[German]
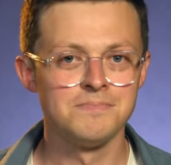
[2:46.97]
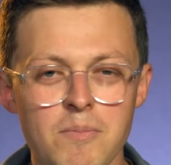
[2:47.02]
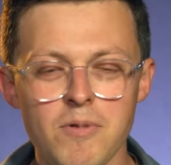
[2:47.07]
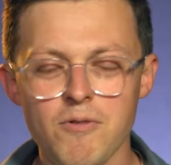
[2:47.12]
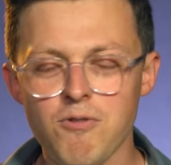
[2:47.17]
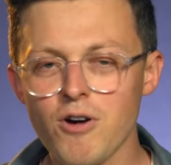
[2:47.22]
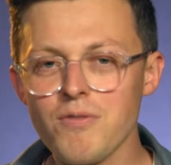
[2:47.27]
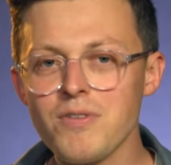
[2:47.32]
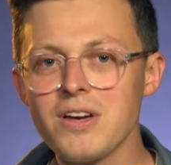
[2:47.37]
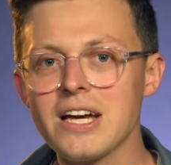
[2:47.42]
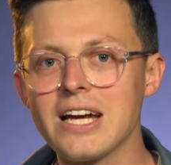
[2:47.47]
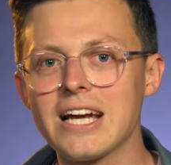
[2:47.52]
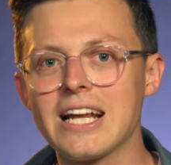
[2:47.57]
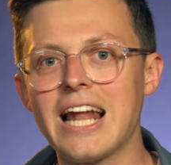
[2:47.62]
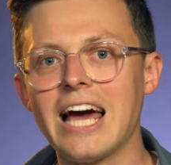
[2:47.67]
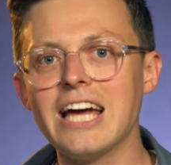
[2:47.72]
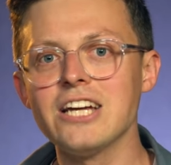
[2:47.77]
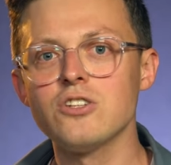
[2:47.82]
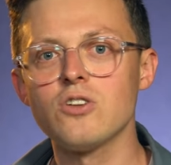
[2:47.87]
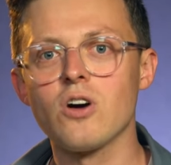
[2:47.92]
Bevor wir
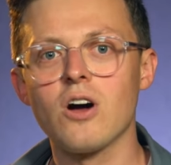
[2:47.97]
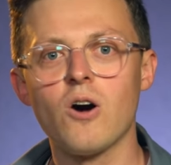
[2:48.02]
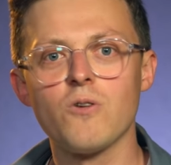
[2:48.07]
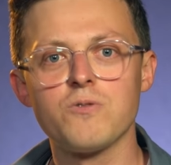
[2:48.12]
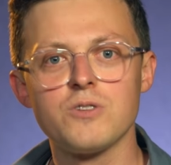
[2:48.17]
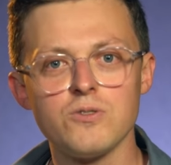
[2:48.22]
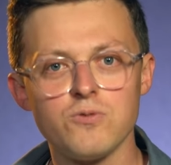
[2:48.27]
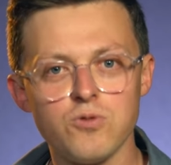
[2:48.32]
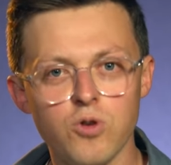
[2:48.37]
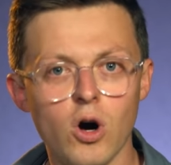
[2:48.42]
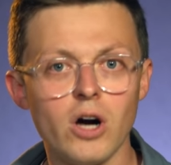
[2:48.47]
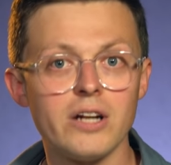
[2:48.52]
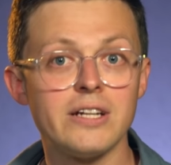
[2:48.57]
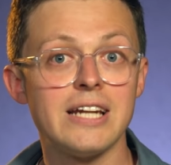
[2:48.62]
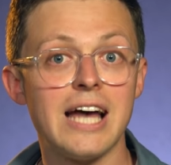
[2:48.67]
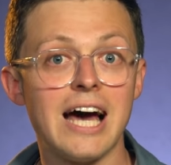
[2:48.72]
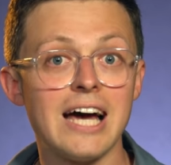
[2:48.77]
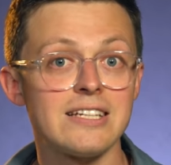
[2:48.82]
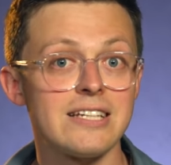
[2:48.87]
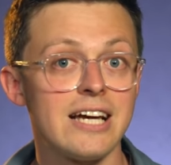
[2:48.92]
gleich noch auf die Vor-
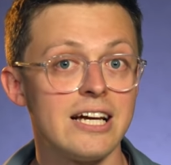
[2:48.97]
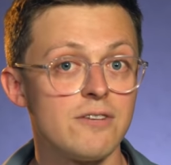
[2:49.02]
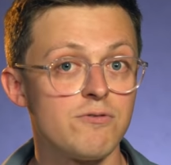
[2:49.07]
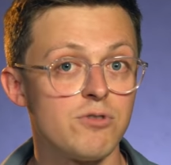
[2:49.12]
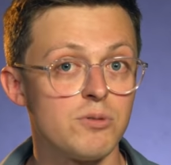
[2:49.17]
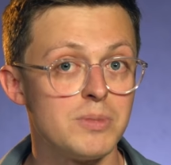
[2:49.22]
und Nachteile